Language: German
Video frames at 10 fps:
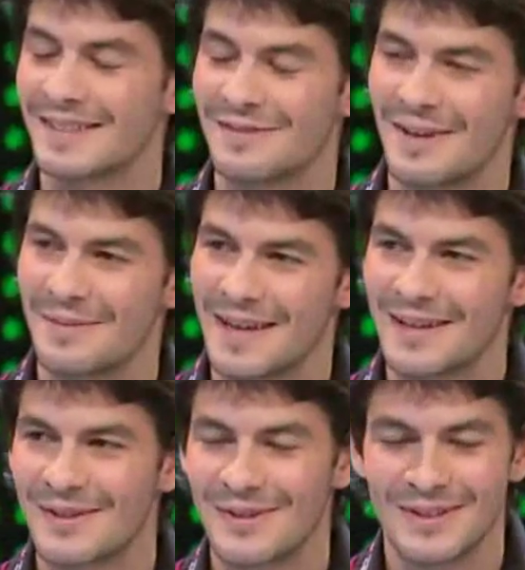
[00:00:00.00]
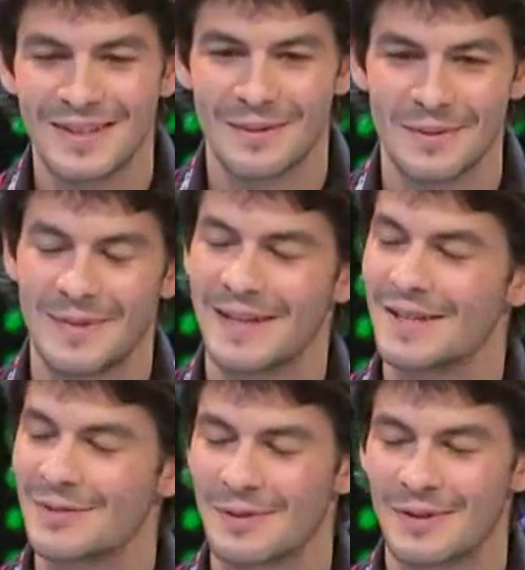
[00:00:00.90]
äh, Flamenco, ich habe
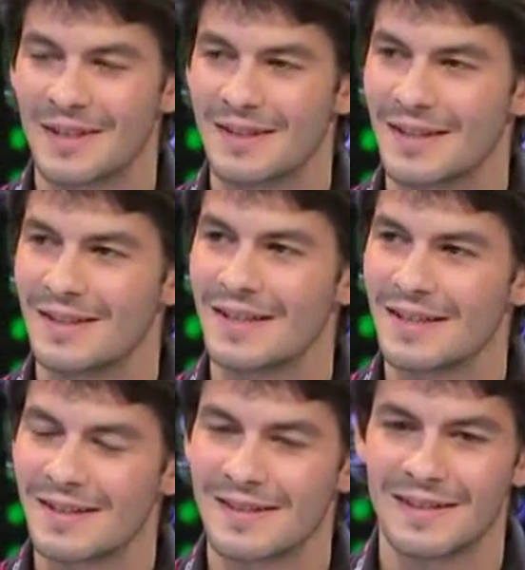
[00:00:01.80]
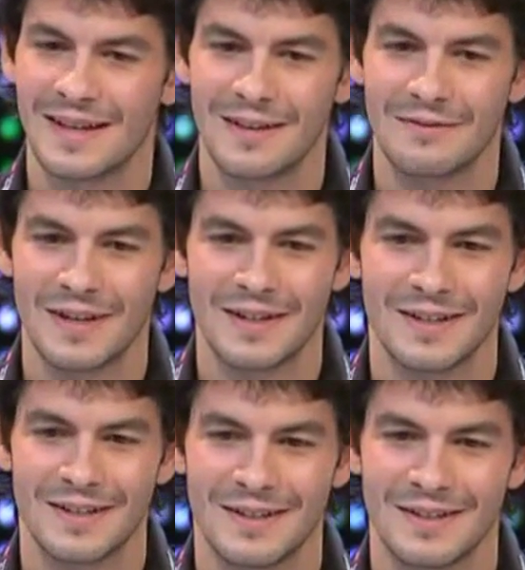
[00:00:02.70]
meine Sprünge trainiert,
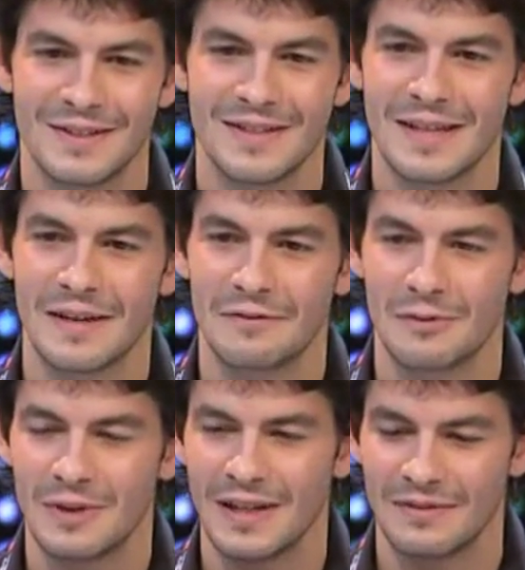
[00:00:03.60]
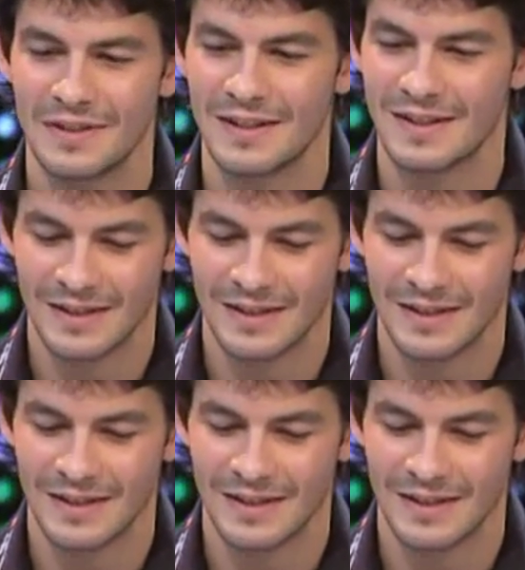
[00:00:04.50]
einfach äh, die Gefühle wieder